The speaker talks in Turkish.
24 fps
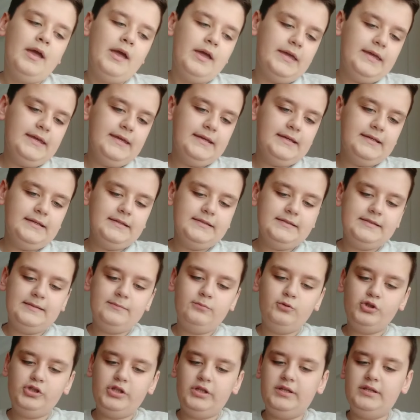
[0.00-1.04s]

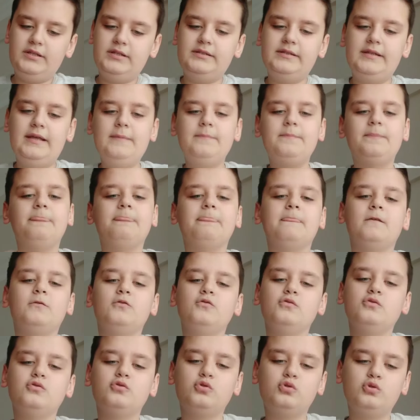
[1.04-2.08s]
İngilizce bu şekilde.
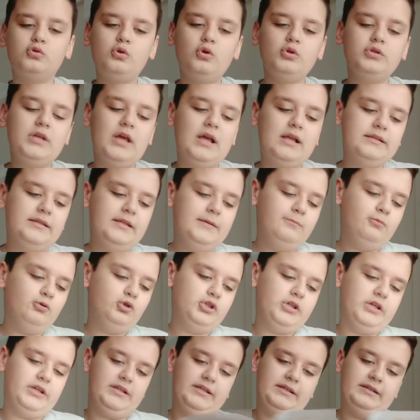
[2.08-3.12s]
Sözel de bu
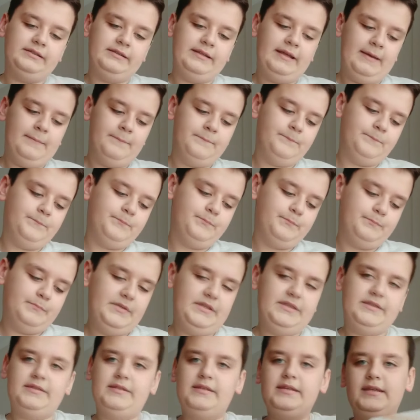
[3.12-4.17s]
şekilde
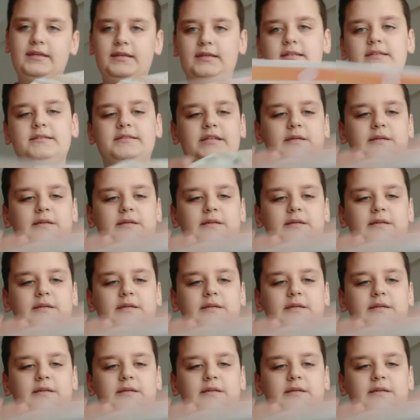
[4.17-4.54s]
bitti. İngilizce